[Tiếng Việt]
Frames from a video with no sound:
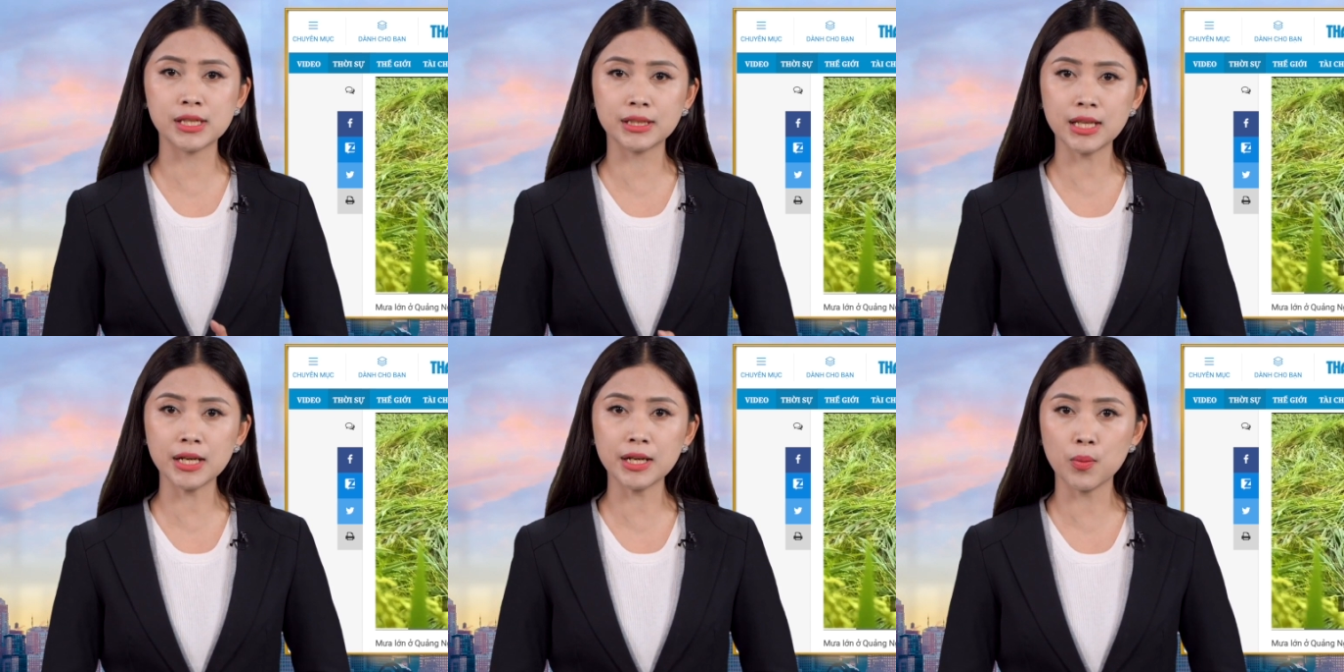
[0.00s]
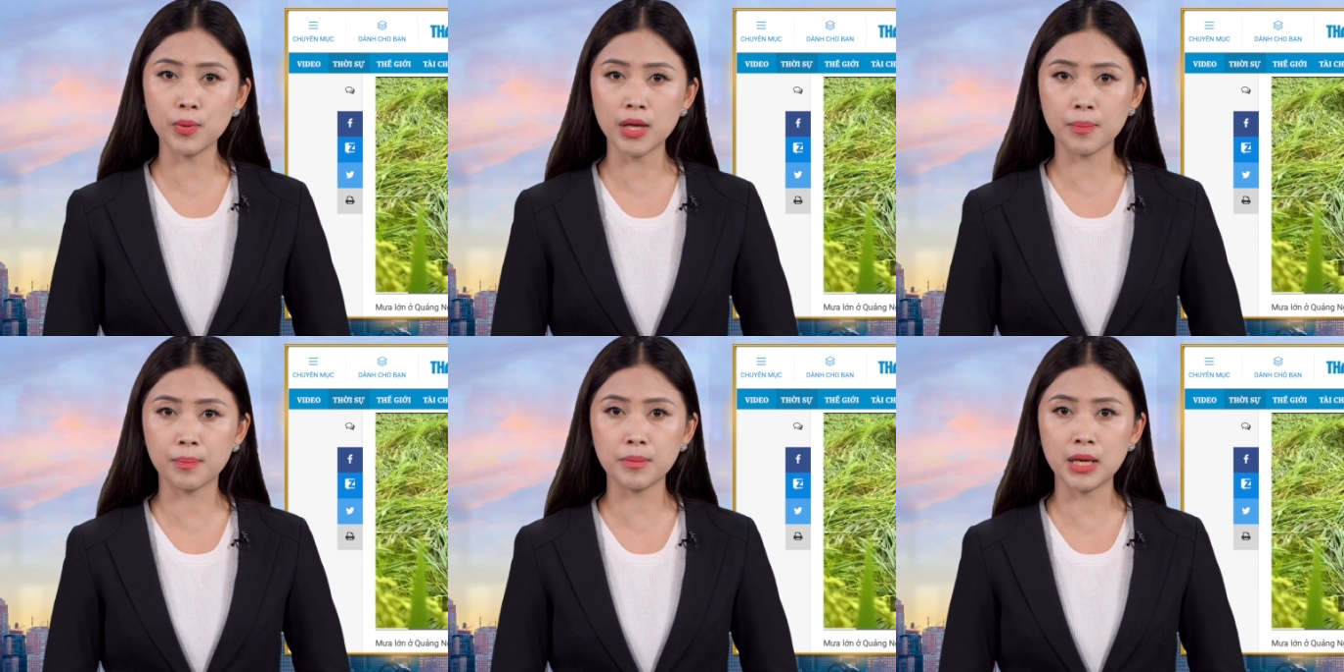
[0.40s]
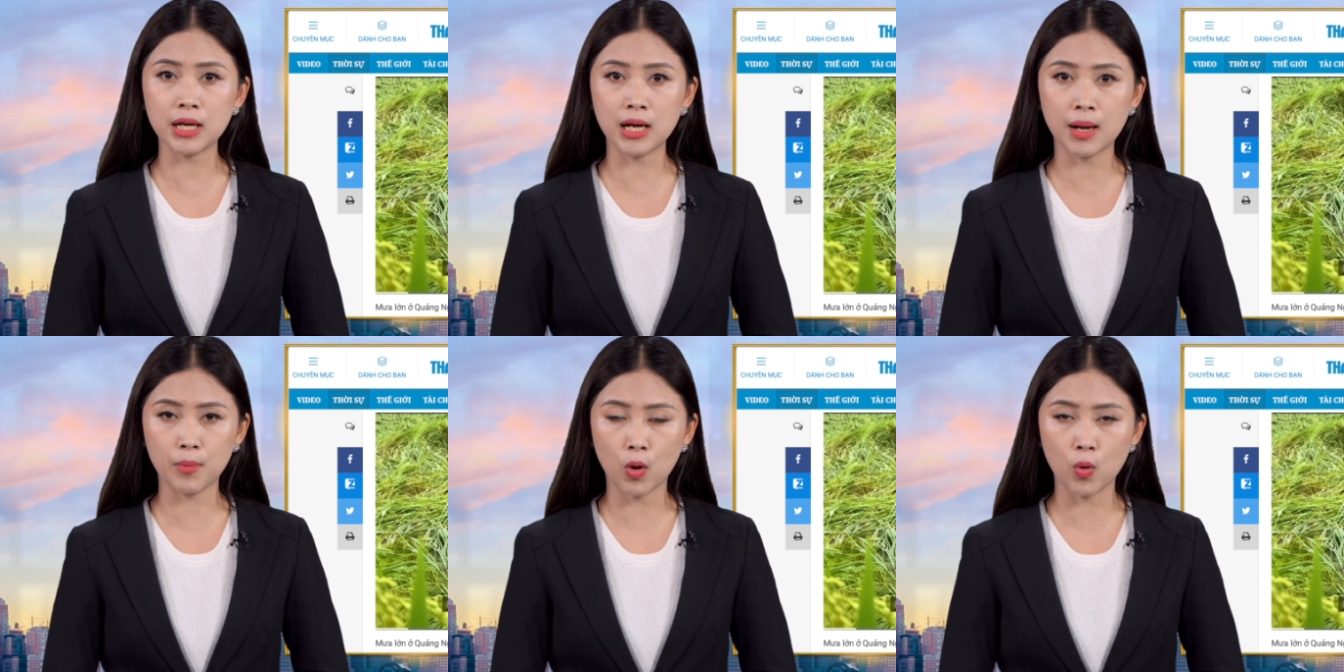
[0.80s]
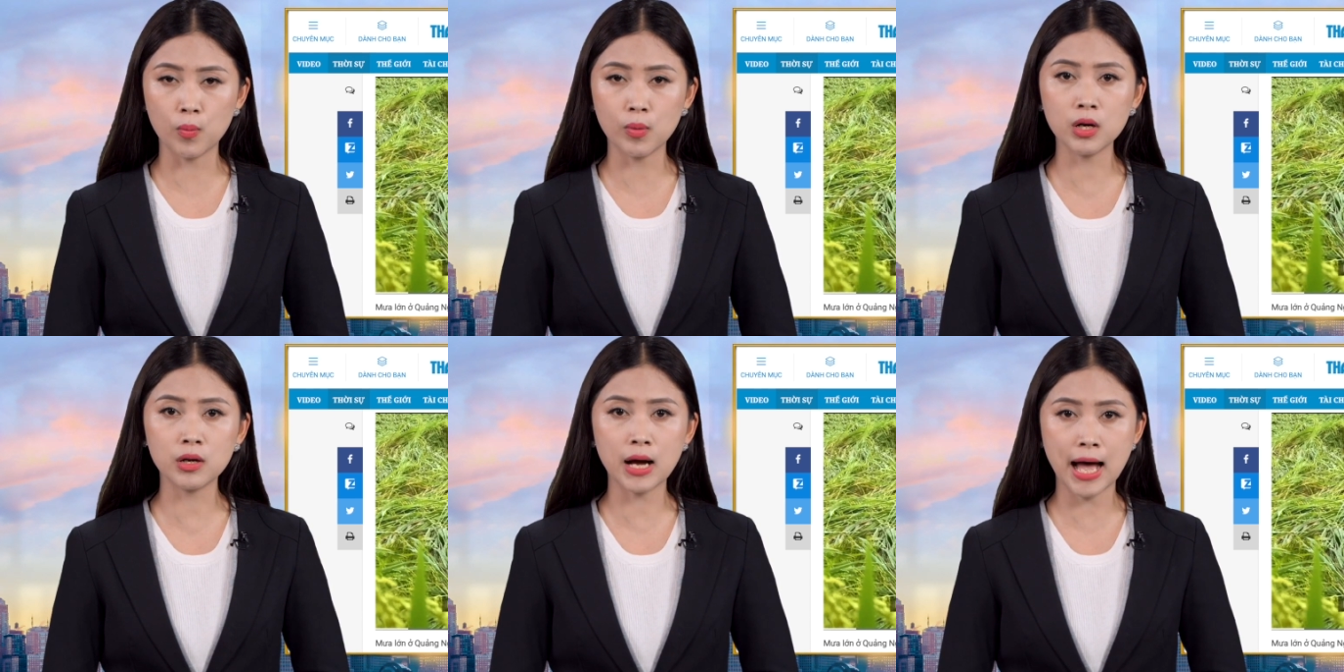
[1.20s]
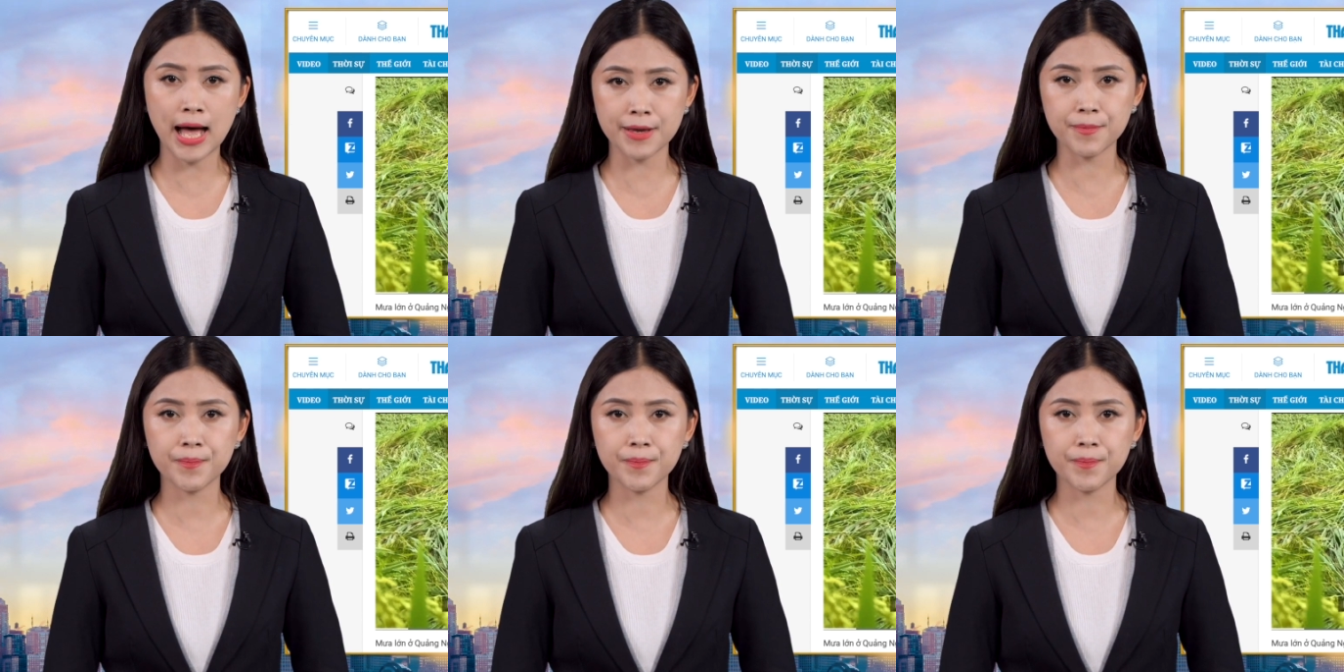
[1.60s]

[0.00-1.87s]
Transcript: tích nông nghiệp bị ngập úng hư hại.